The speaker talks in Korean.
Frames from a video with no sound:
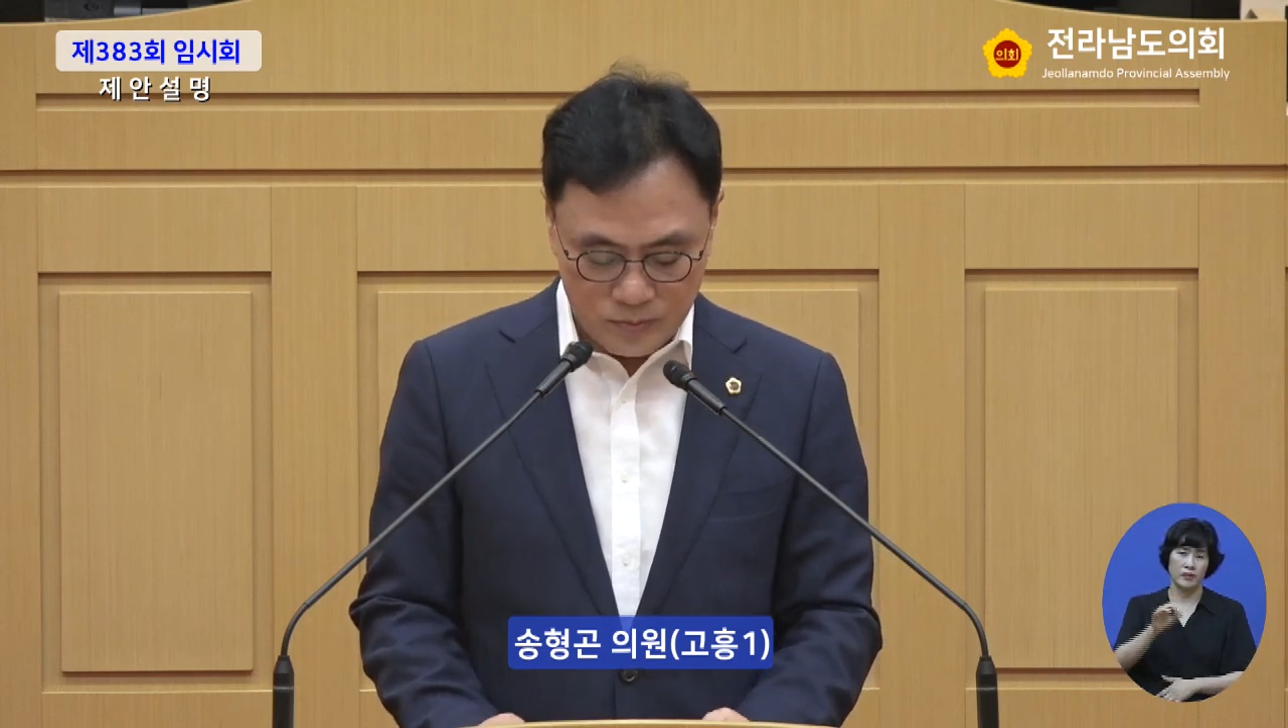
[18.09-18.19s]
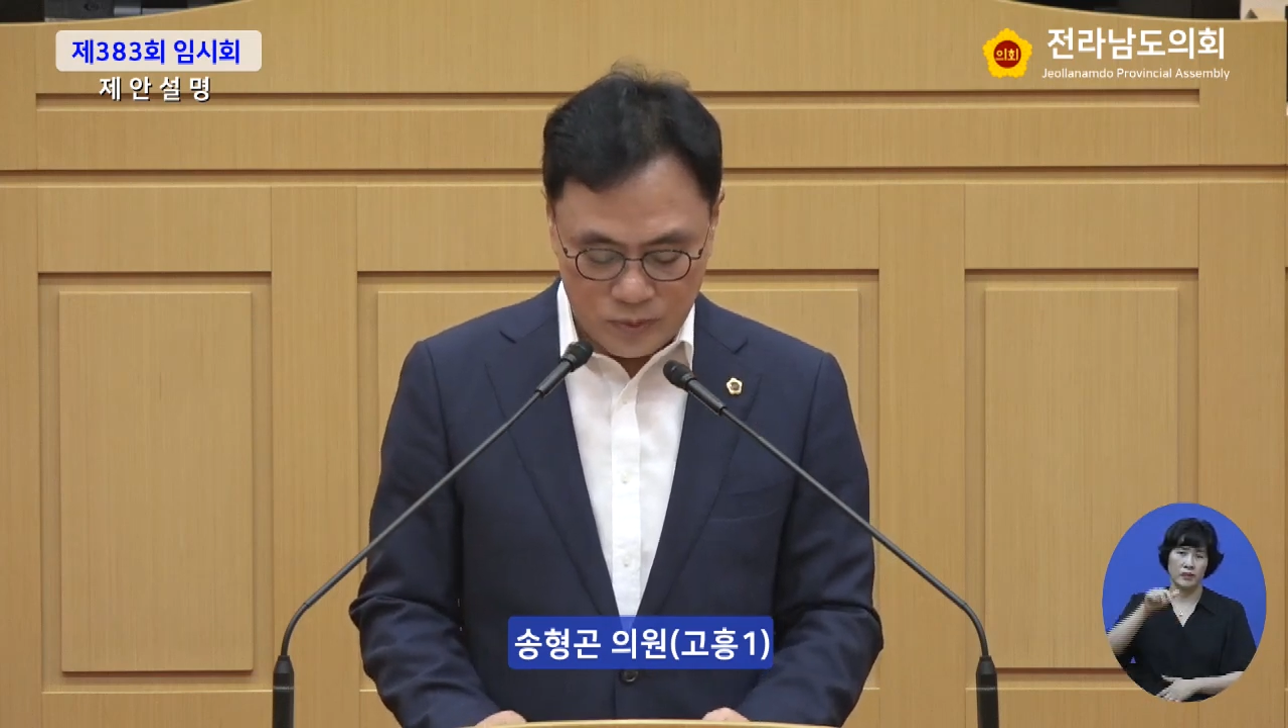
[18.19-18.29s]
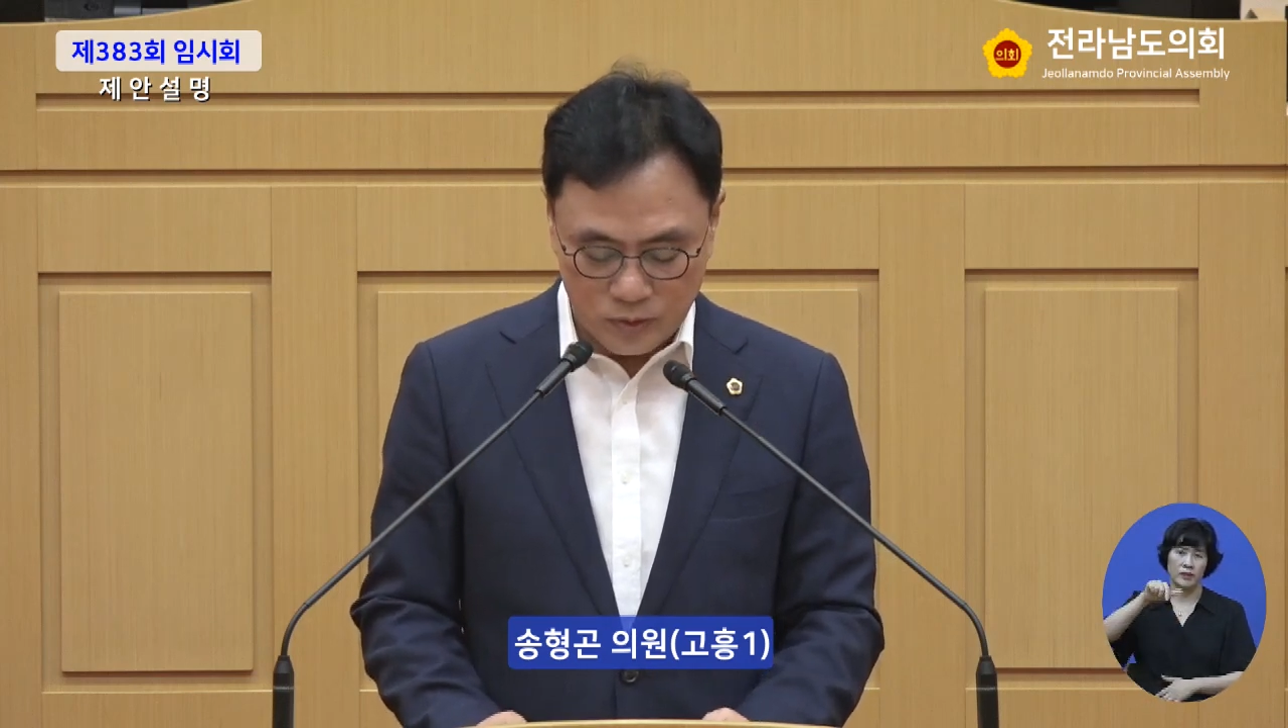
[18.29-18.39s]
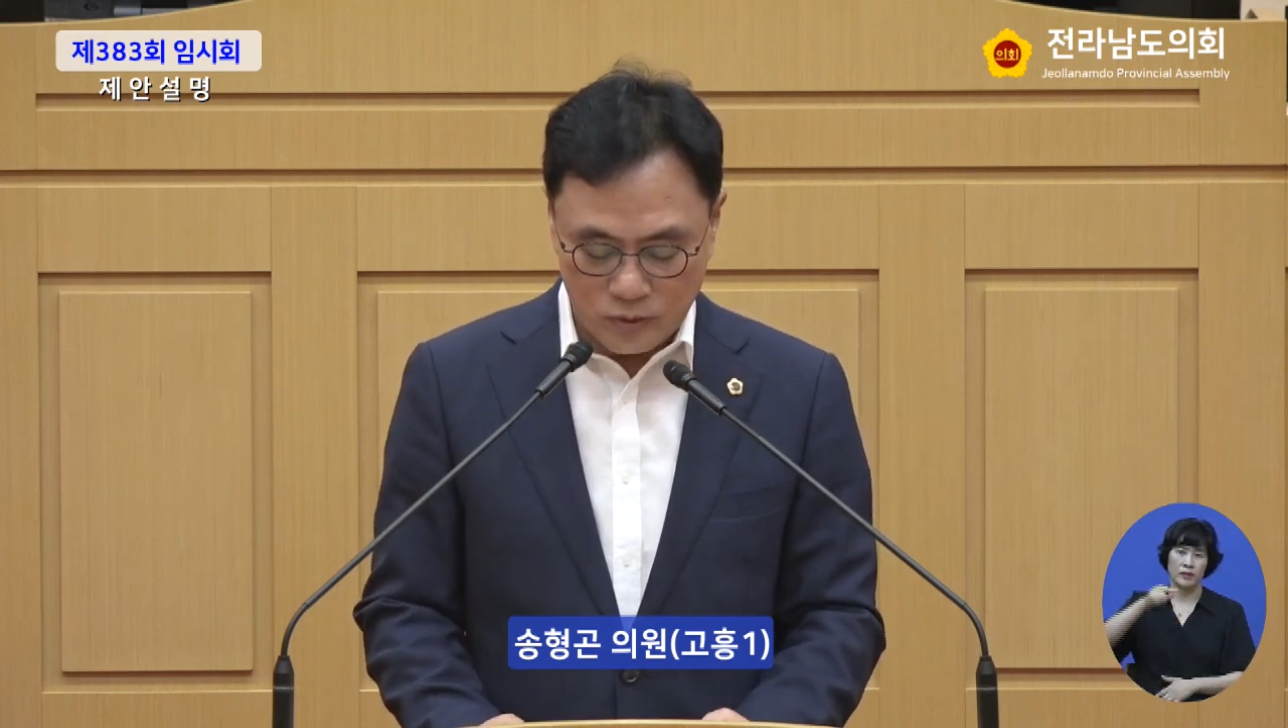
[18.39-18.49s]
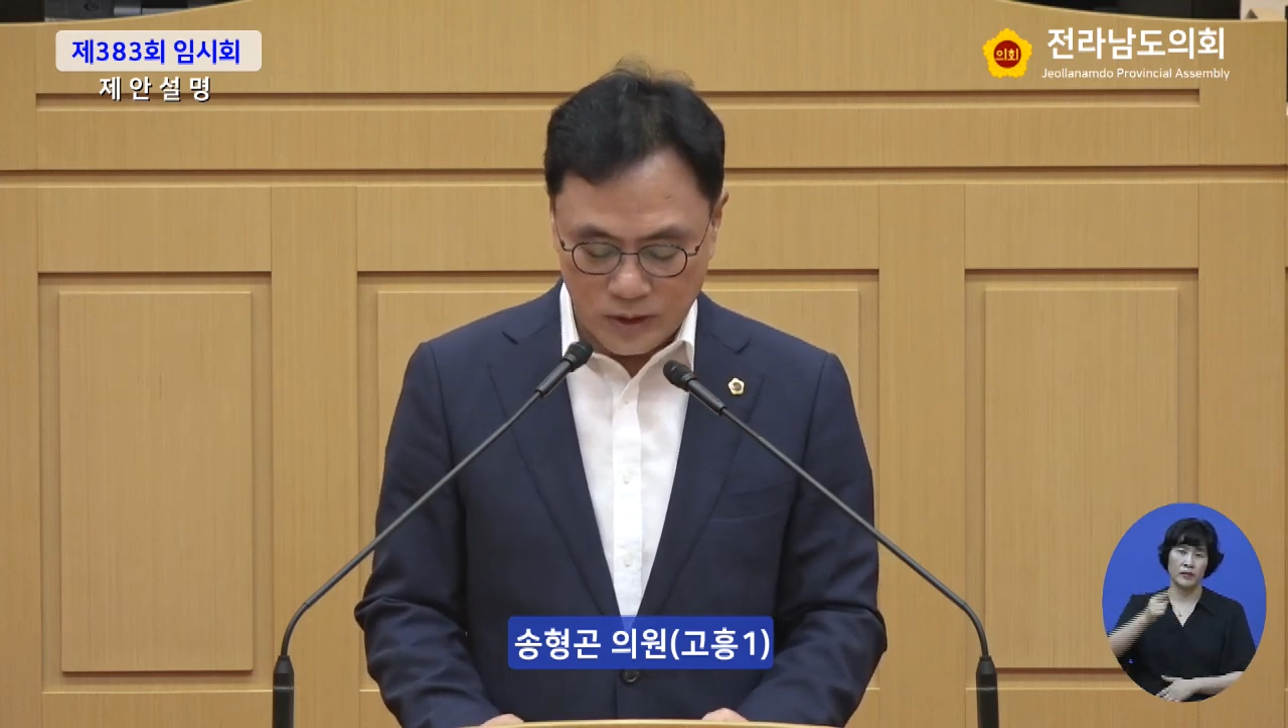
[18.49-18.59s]

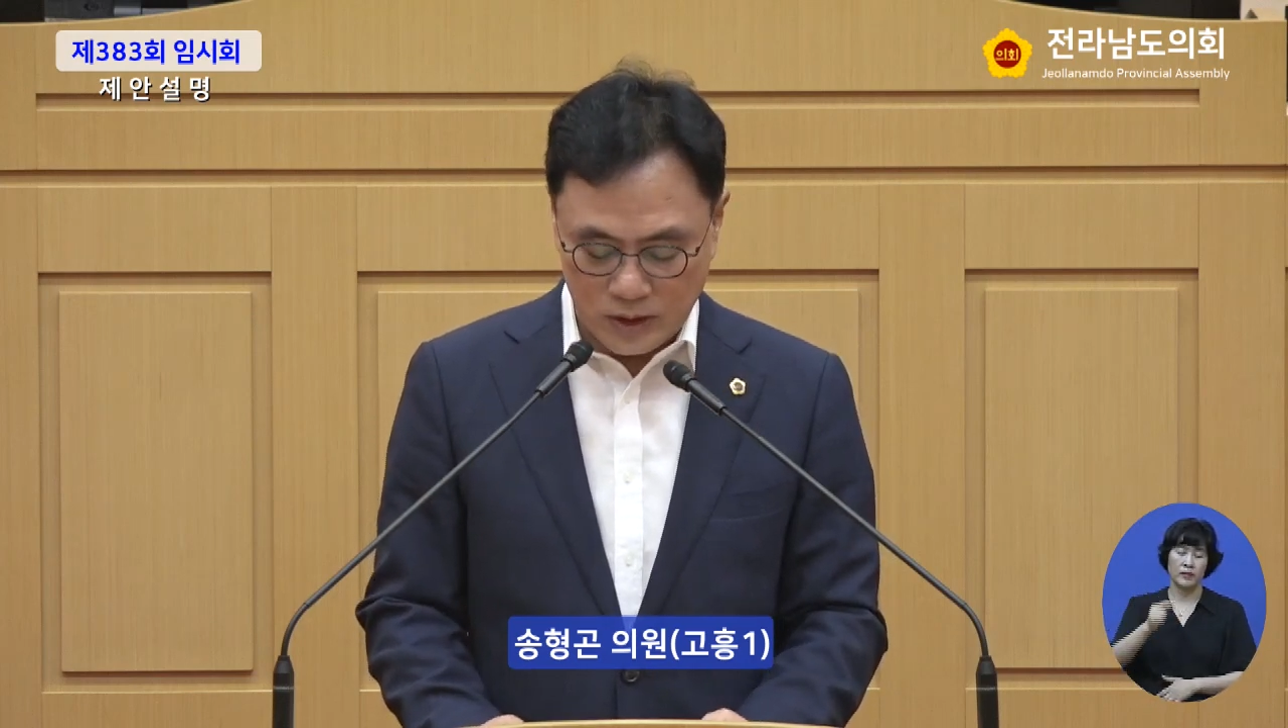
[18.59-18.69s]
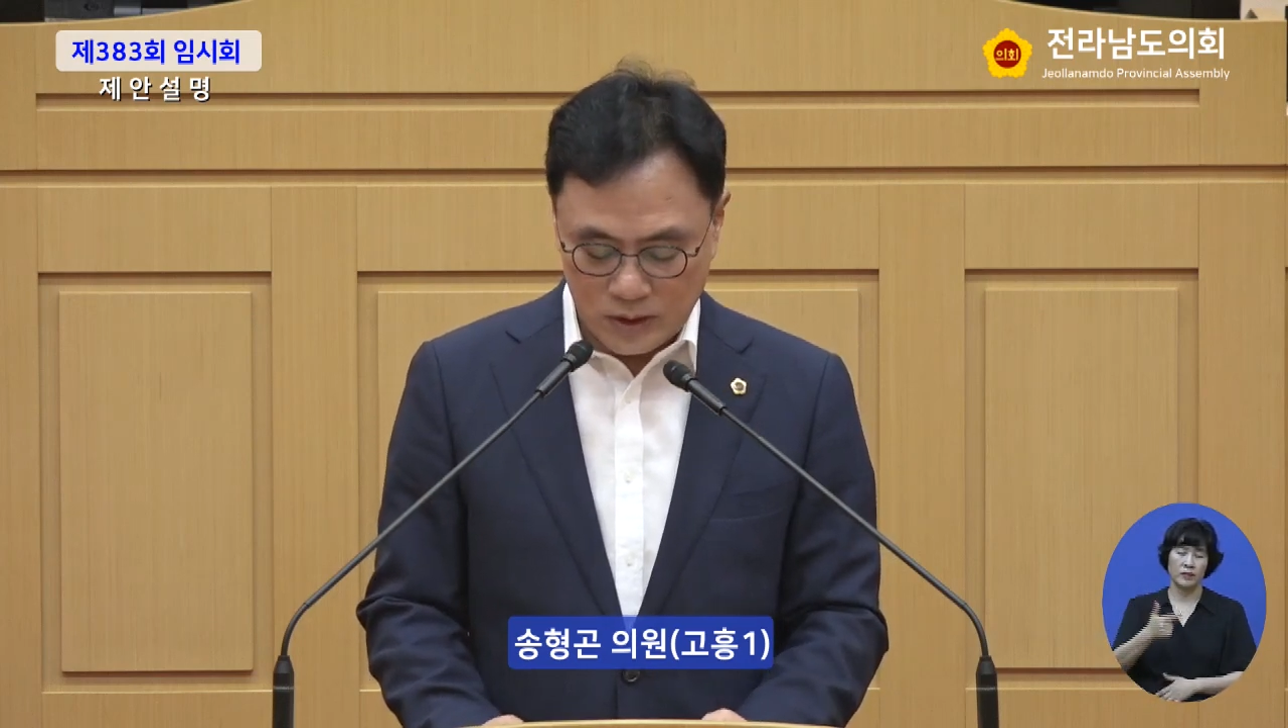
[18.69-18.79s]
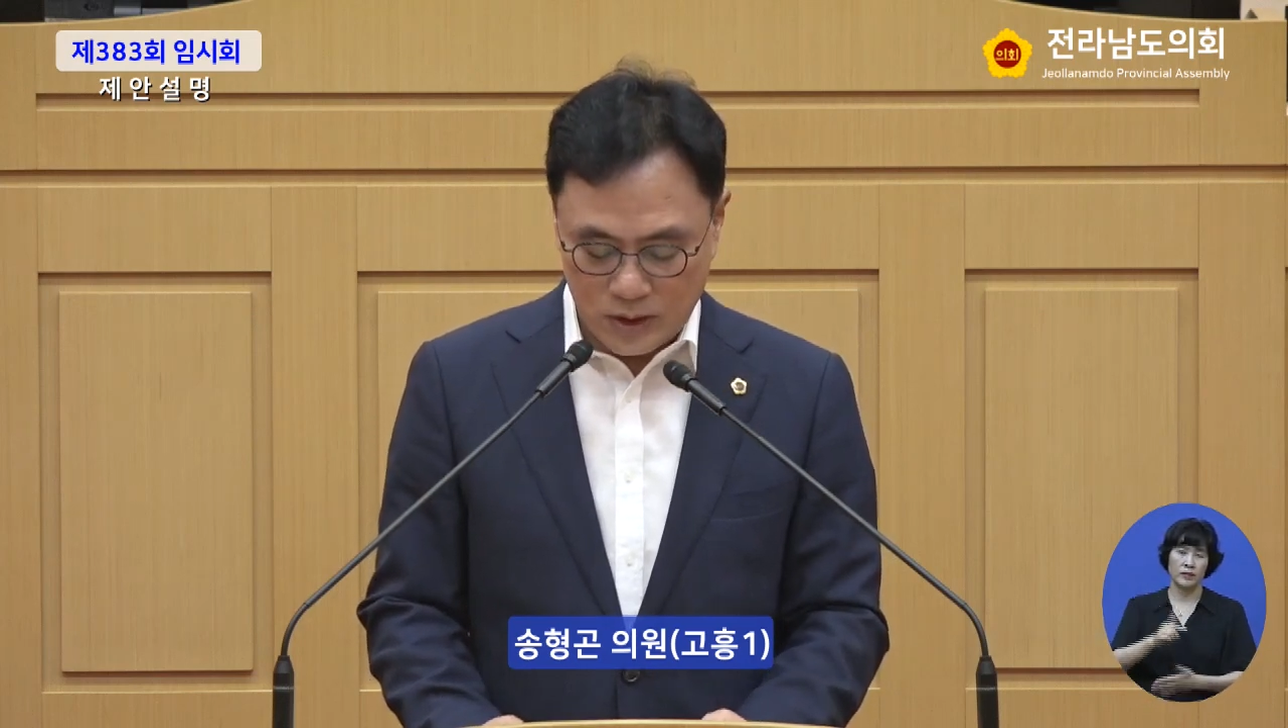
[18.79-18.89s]
본 의원이